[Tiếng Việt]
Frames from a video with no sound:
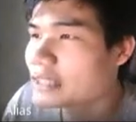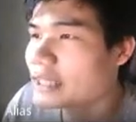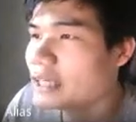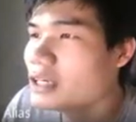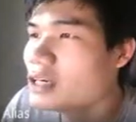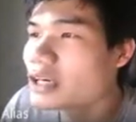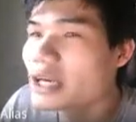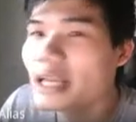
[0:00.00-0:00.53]
sẽ
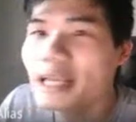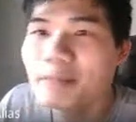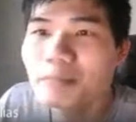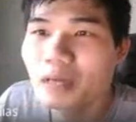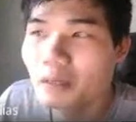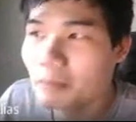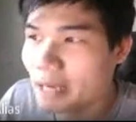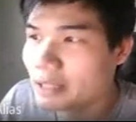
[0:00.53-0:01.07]
được
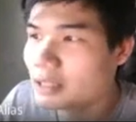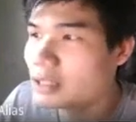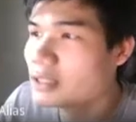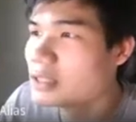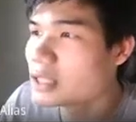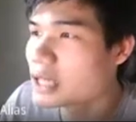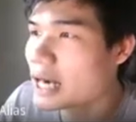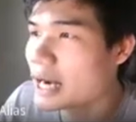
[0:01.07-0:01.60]
implement
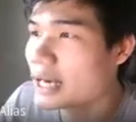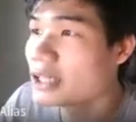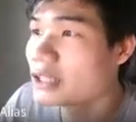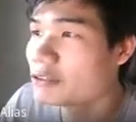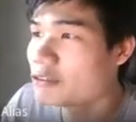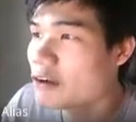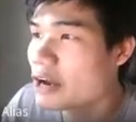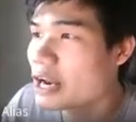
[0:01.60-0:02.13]
từ cái
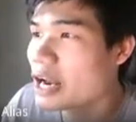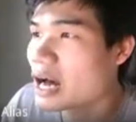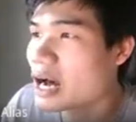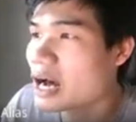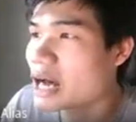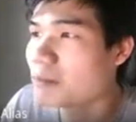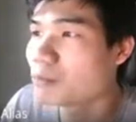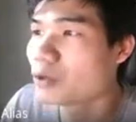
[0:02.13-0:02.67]
interface là
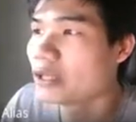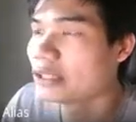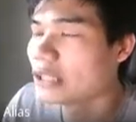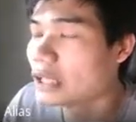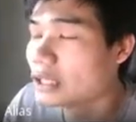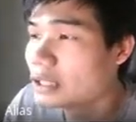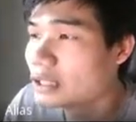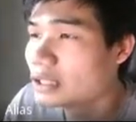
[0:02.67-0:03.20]
iPrinter
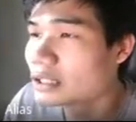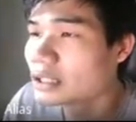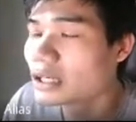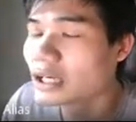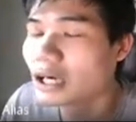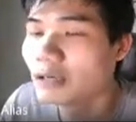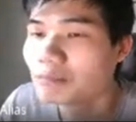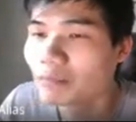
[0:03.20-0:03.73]
được
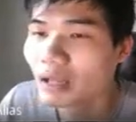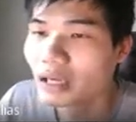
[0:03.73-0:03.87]
không?